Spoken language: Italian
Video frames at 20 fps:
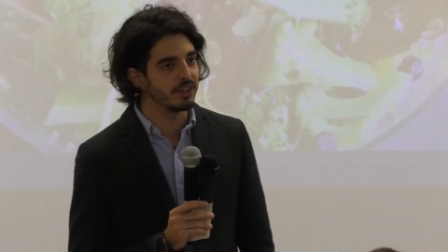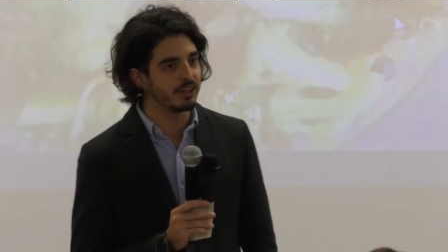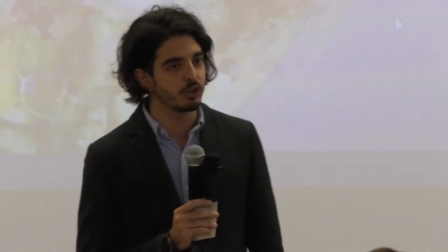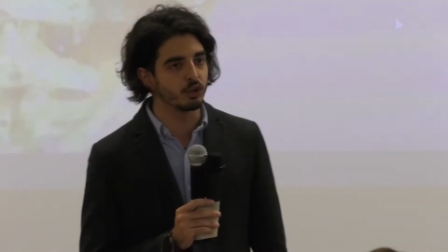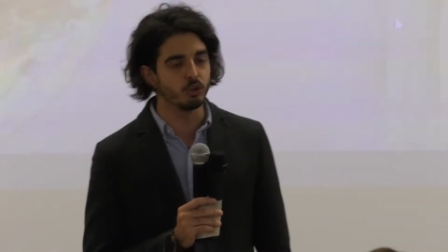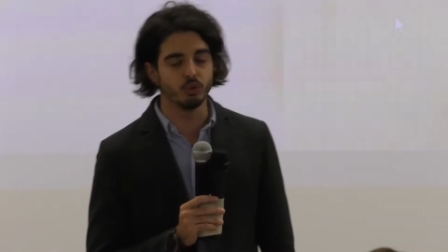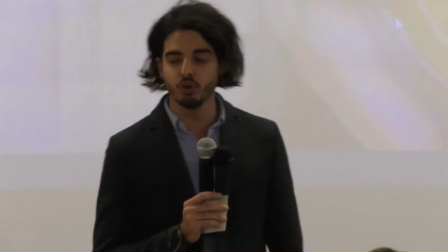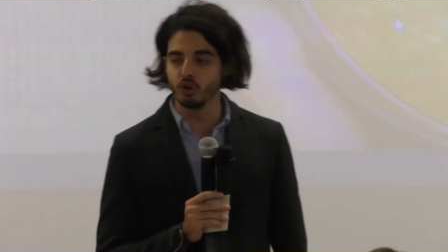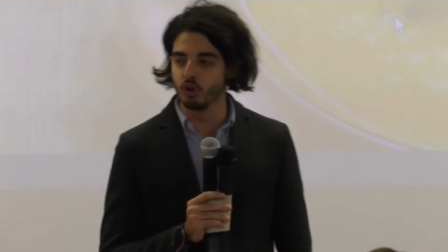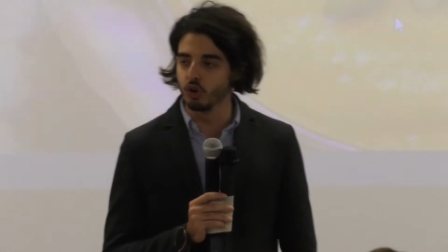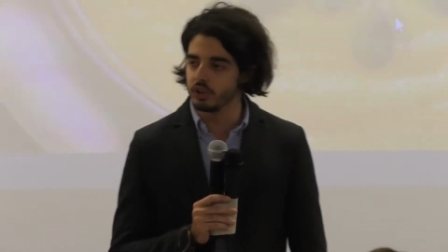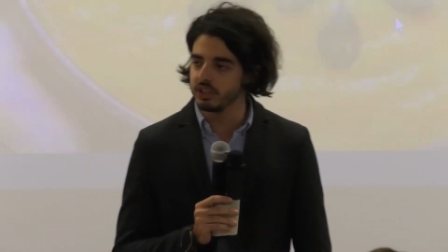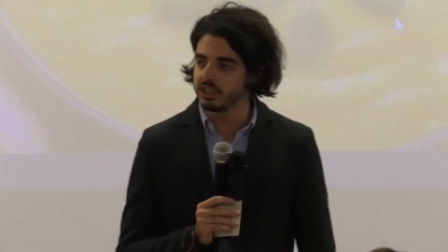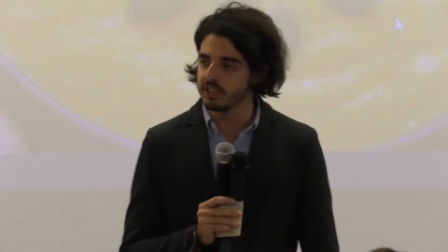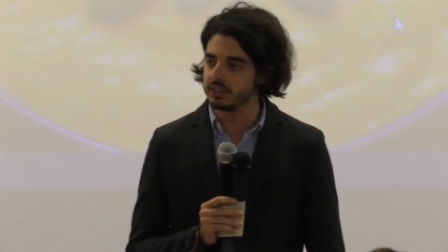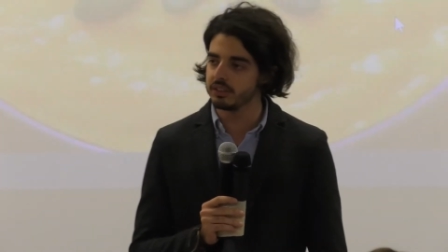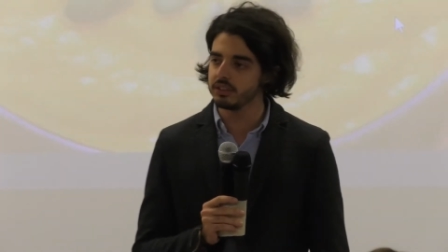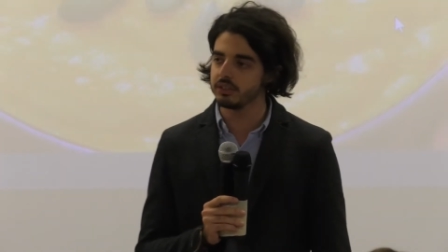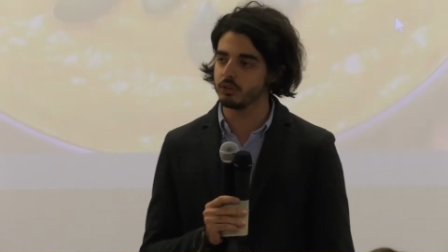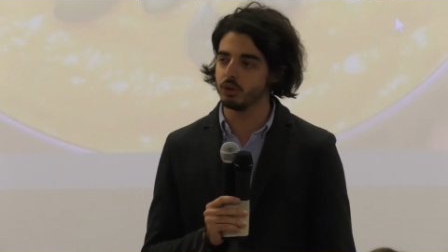
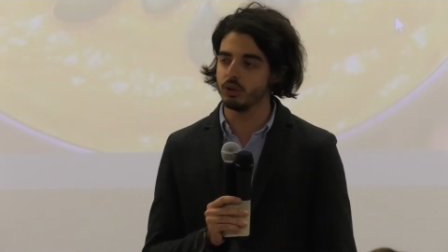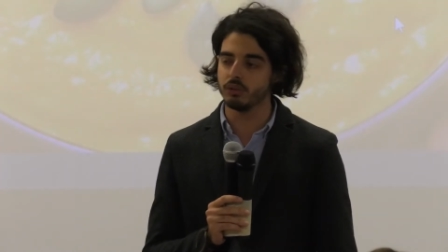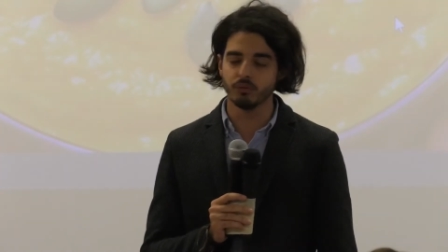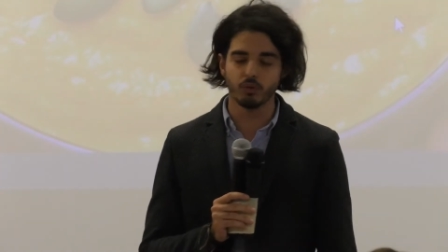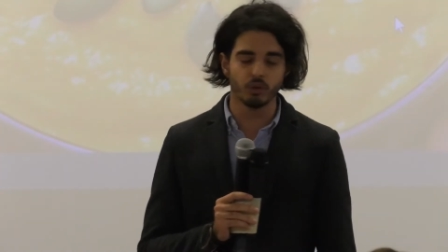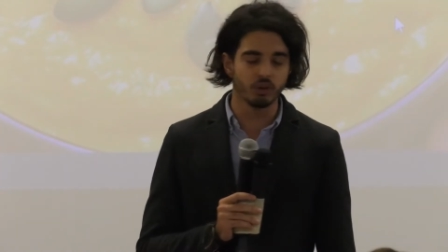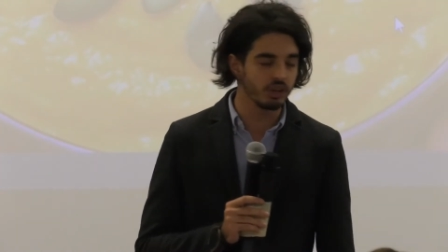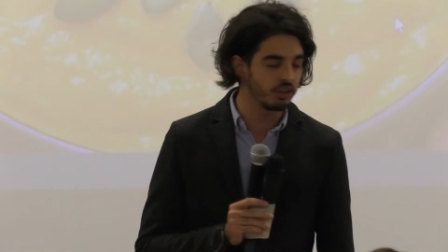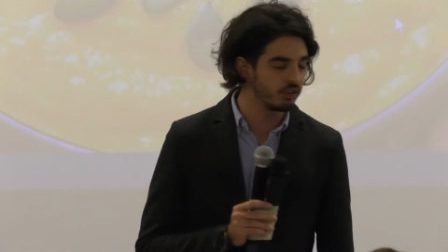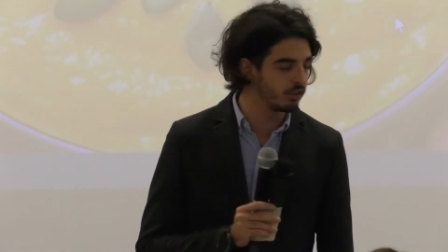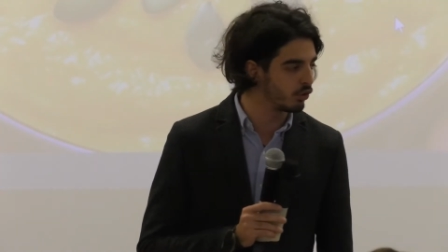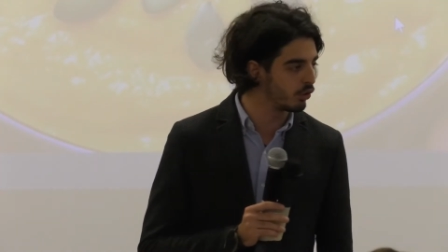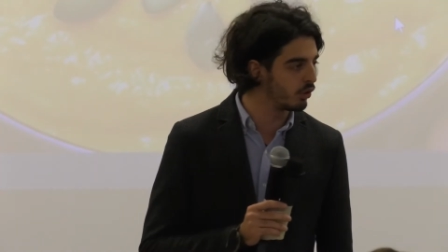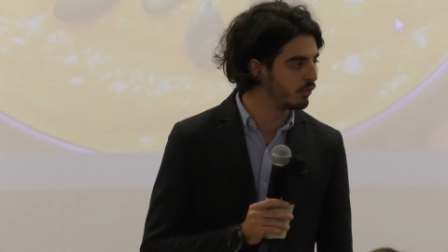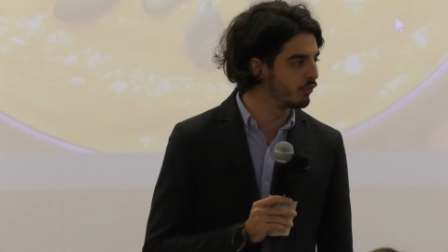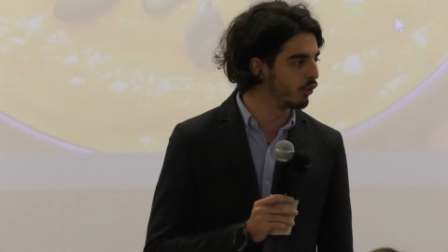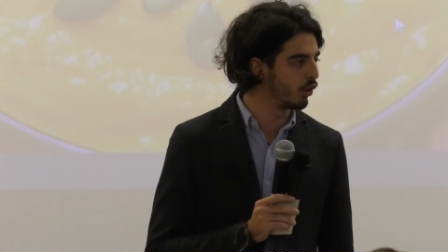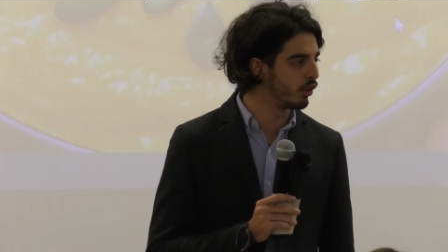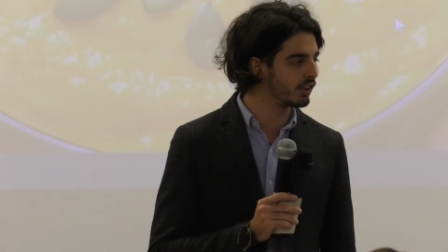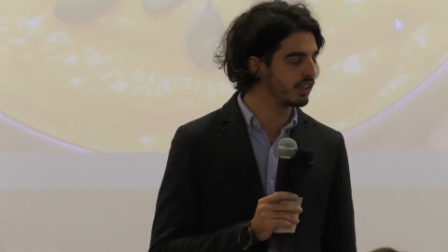riunioni, coinvol
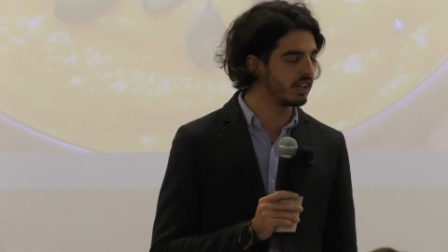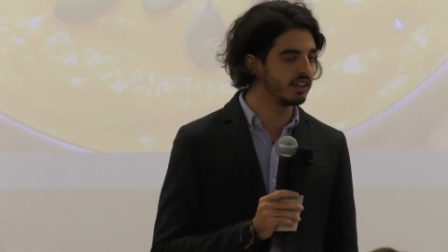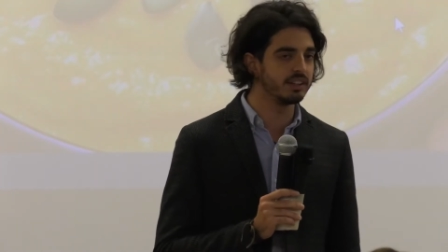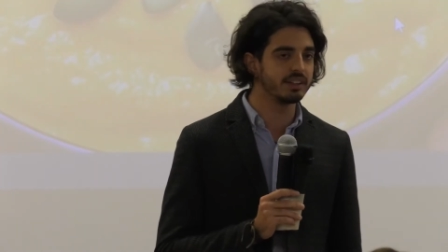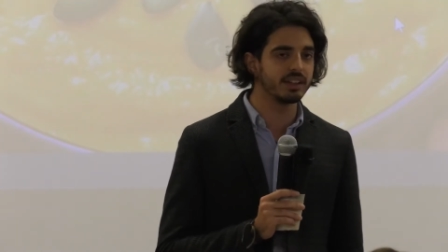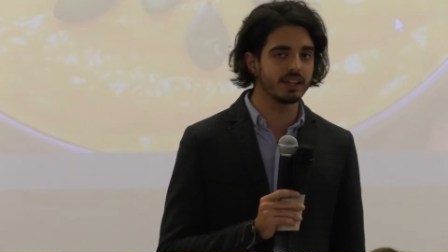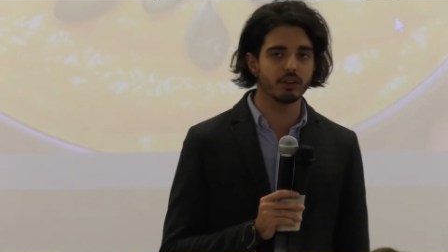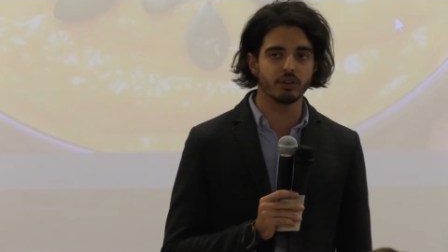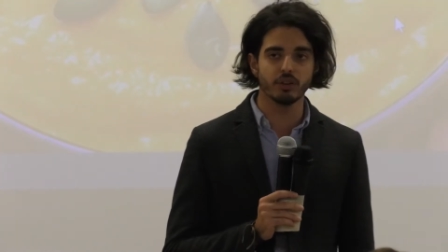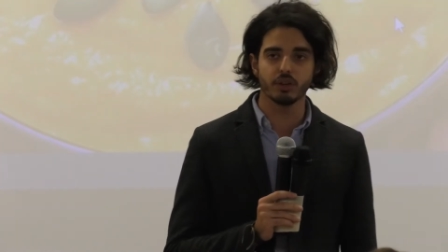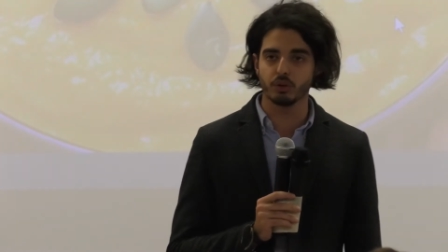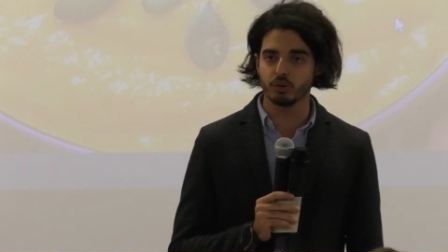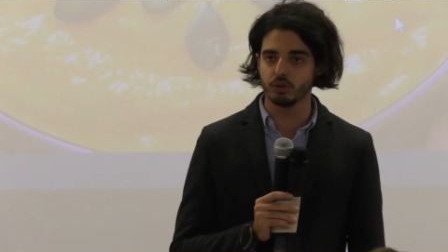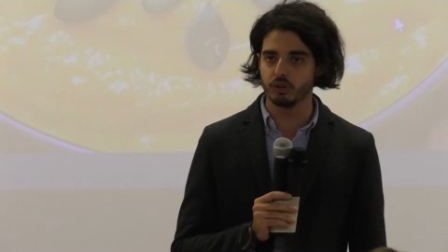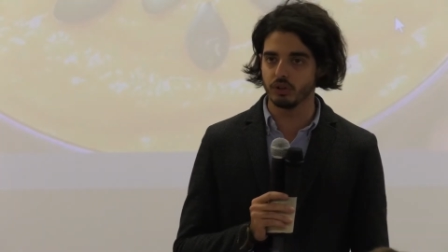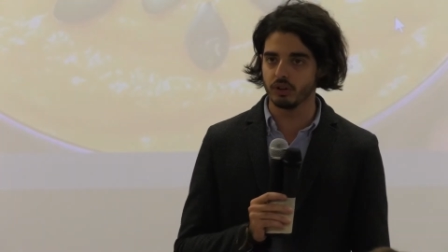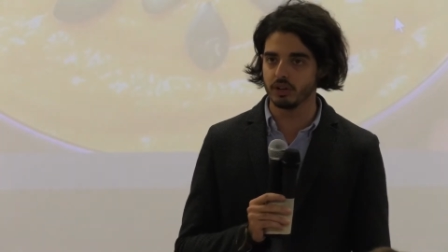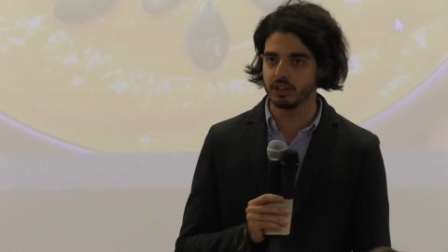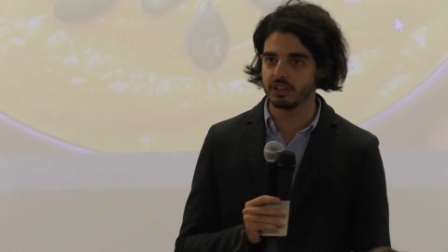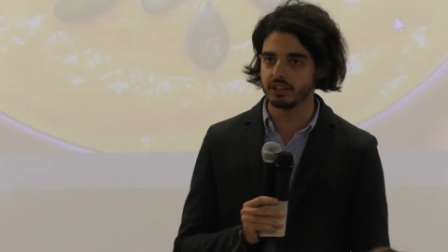coinvolti all'interno delle
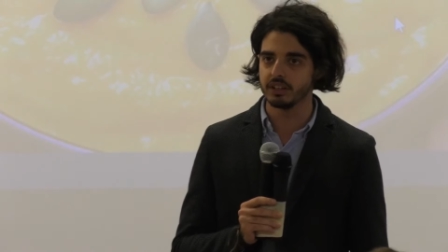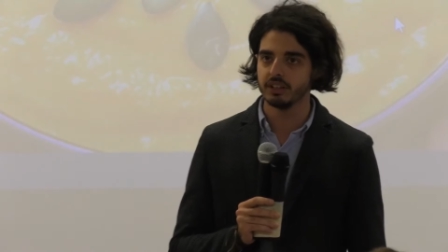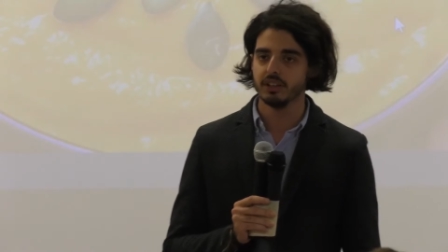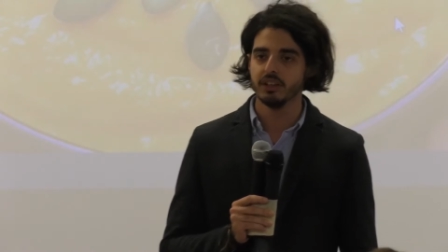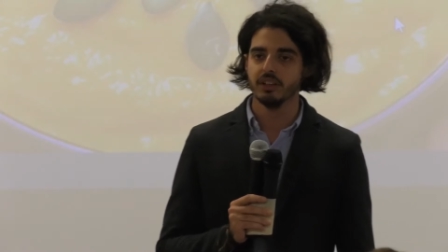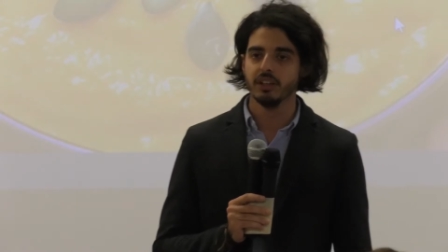riunioni,